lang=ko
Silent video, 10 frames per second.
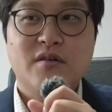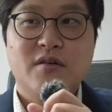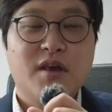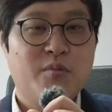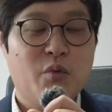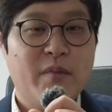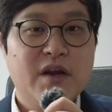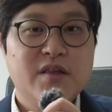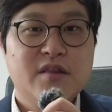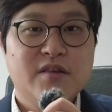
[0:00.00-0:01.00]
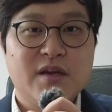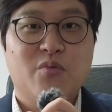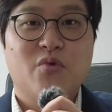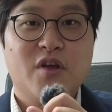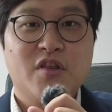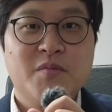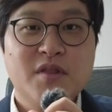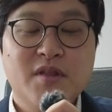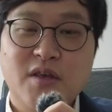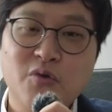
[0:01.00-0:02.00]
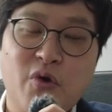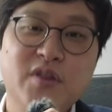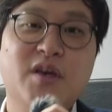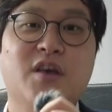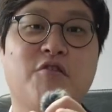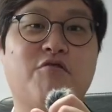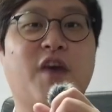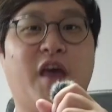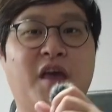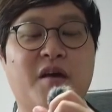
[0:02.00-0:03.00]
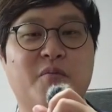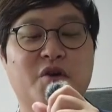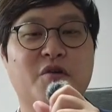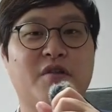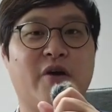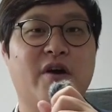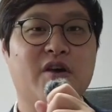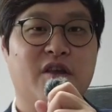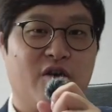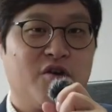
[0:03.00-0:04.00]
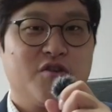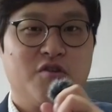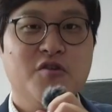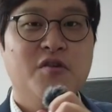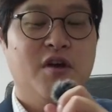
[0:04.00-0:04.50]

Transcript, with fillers: 이게 뭔 말인지는 잘 모르겠지만 난 이건 굉장히 익숙해. 뭐 이런 상황이 된 것이죠.